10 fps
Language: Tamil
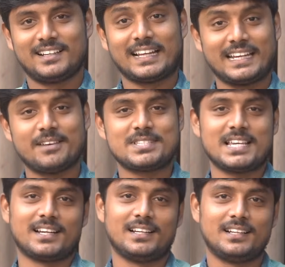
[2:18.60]
நிறைய
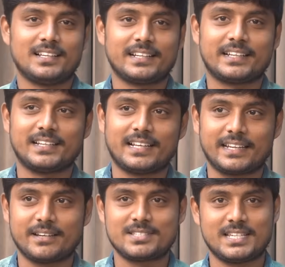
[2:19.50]
விஷயங்கள் இருக்குது
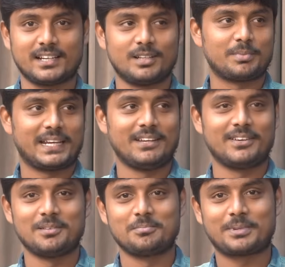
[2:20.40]
நிறைய விஷயங்களும் கேள்விகளும்